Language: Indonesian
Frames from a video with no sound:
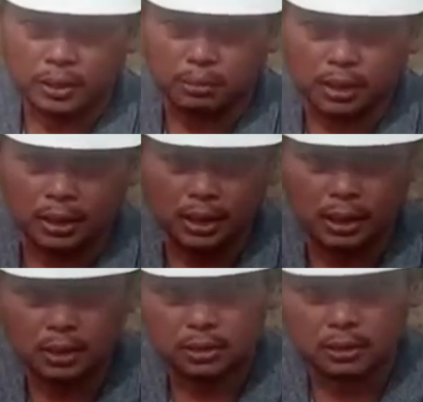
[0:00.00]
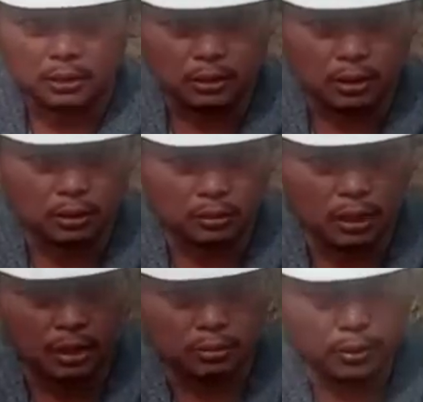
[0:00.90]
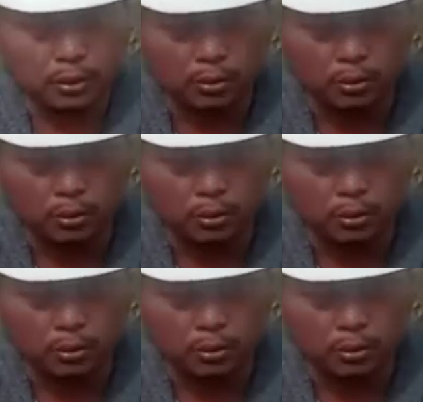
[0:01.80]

yang mana yang kurang lebih